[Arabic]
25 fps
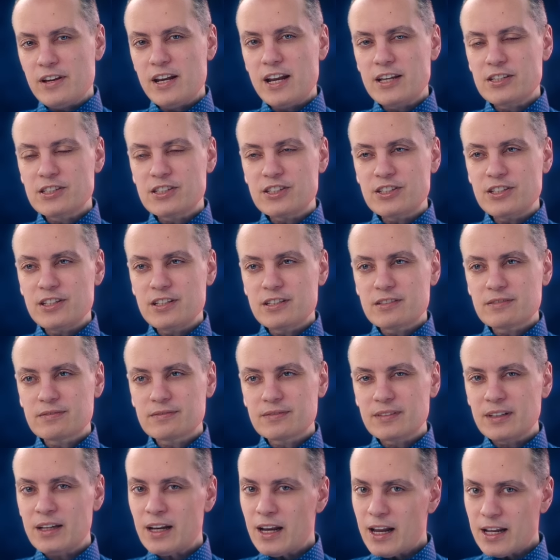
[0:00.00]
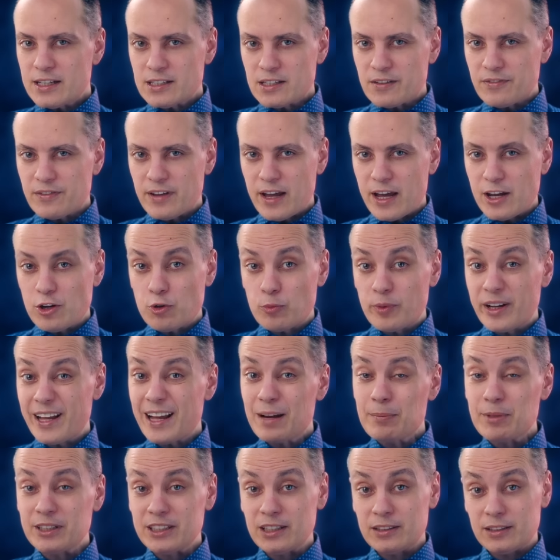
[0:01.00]
في ناس كتير للاسف يعني
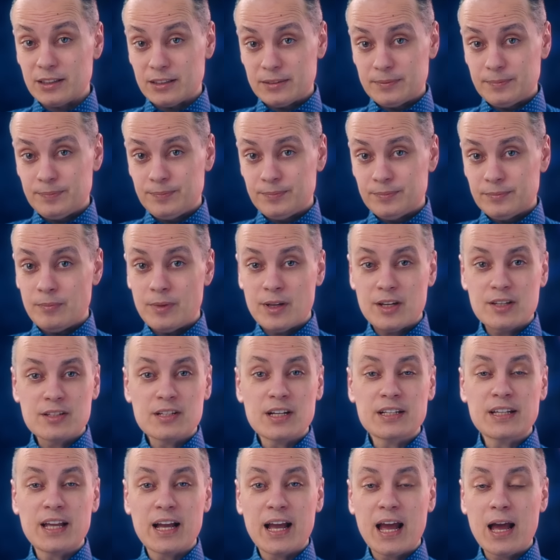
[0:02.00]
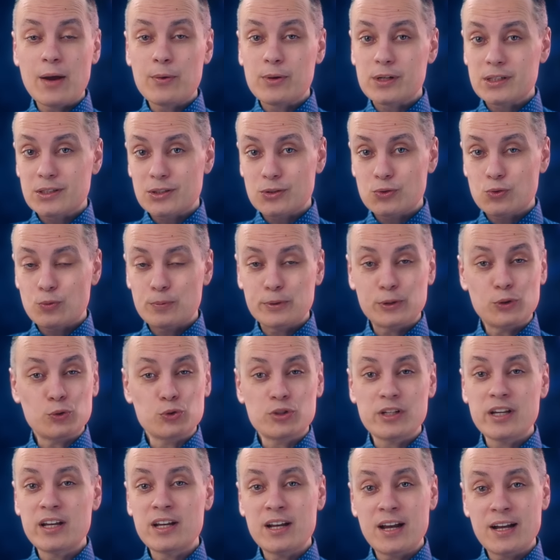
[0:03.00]
ومن غير ما تدرك بتتجاوز
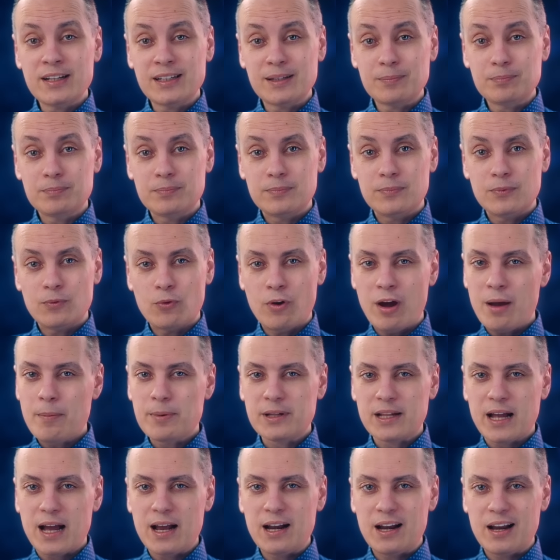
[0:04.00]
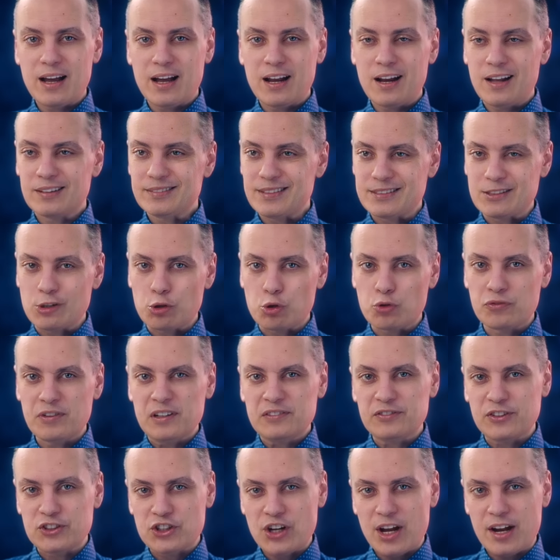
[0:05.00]
وبتسيء الادب وهي بتعلق على
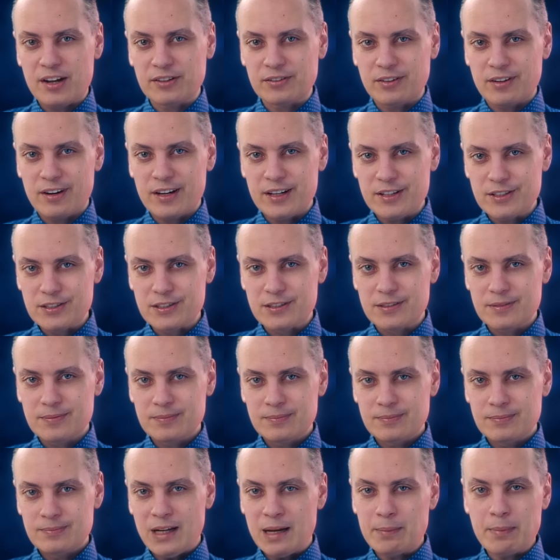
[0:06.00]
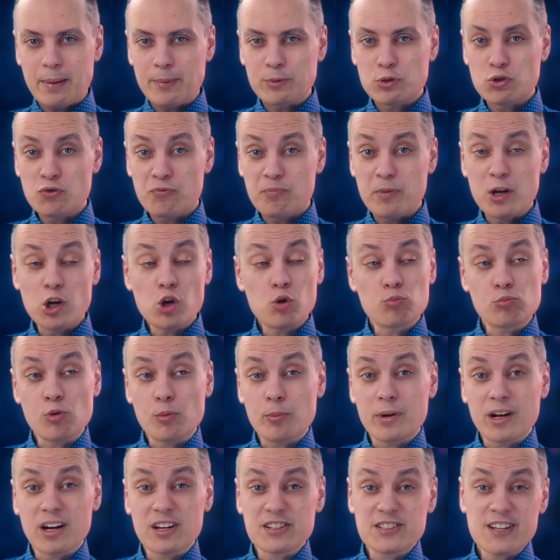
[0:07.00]
تصرفات فشاخه الرئيس لما بتشوف منه
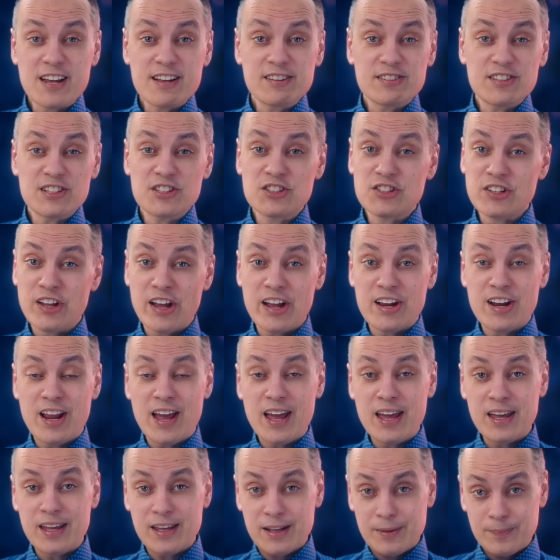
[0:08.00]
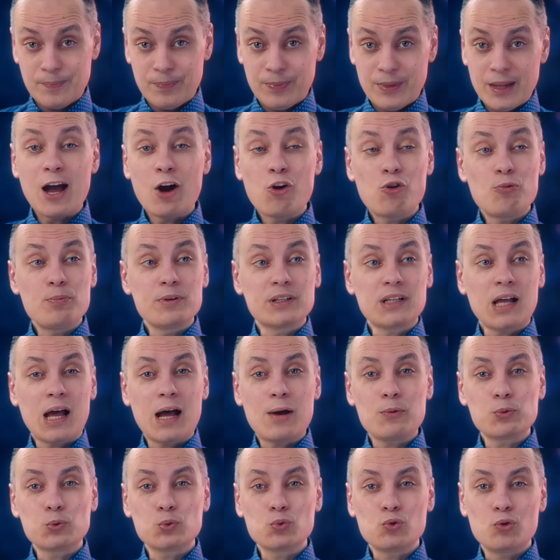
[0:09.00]
ممارسات استعلائيه او
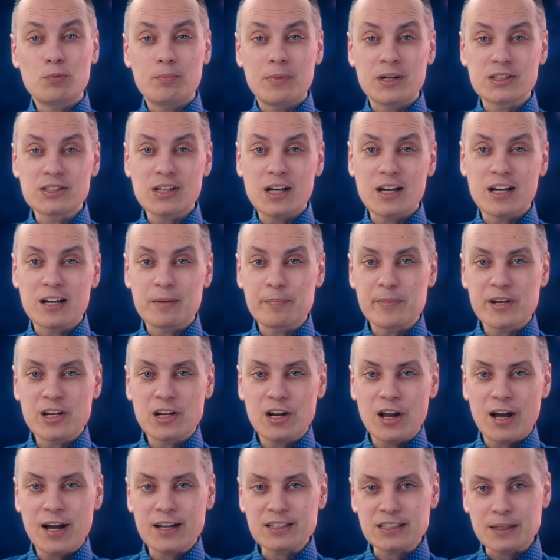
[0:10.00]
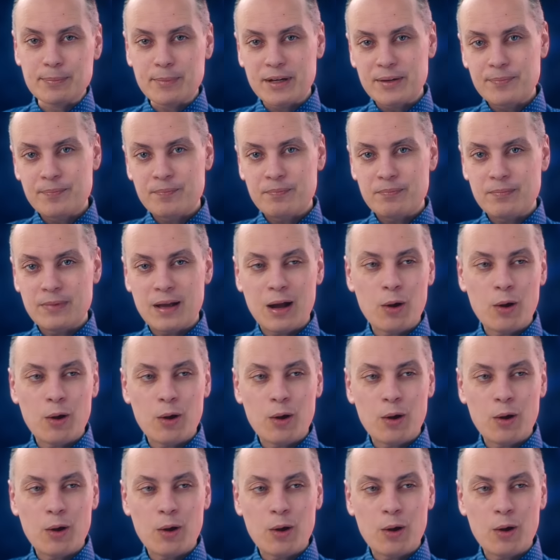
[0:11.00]
بتحاوطه مظاهر من العظمه